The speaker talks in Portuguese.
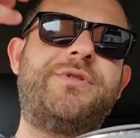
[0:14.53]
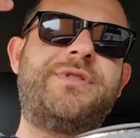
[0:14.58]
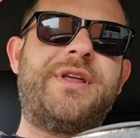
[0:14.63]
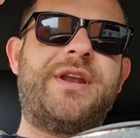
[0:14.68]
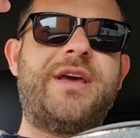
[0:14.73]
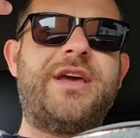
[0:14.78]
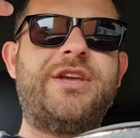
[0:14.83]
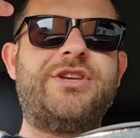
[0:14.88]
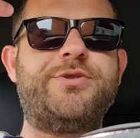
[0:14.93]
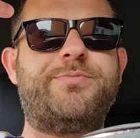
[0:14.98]
o
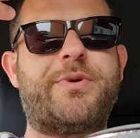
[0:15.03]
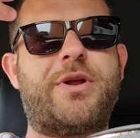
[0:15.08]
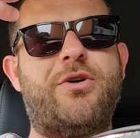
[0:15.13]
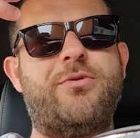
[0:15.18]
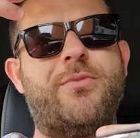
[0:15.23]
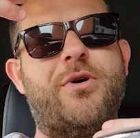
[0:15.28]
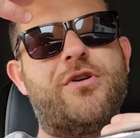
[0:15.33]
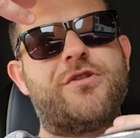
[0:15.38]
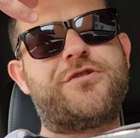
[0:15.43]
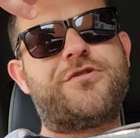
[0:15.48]
trade, para
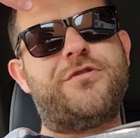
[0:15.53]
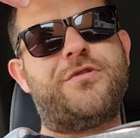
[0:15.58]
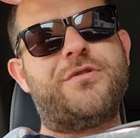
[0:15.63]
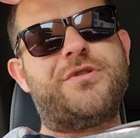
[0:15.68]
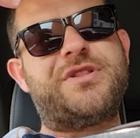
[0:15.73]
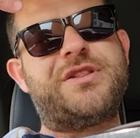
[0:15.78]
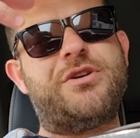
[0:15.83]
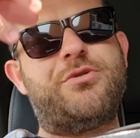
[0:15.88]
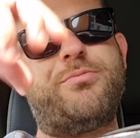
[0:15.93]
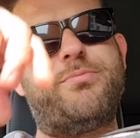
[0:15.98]
arrumar uma
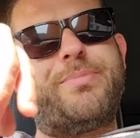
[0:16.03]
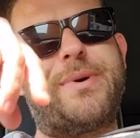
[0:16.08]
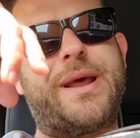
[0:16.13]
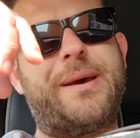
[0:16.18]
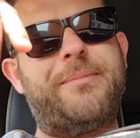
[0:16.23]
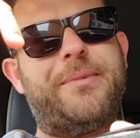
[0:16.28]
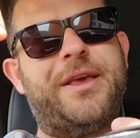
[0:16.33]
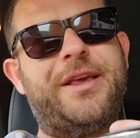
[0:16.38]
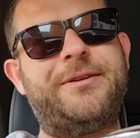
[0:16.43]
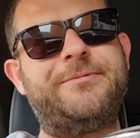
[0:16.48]
solução
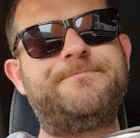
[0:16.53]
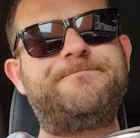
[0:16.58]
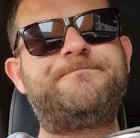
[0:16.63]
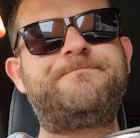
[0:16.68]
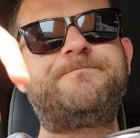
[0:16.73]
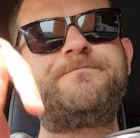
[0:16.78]
para mim.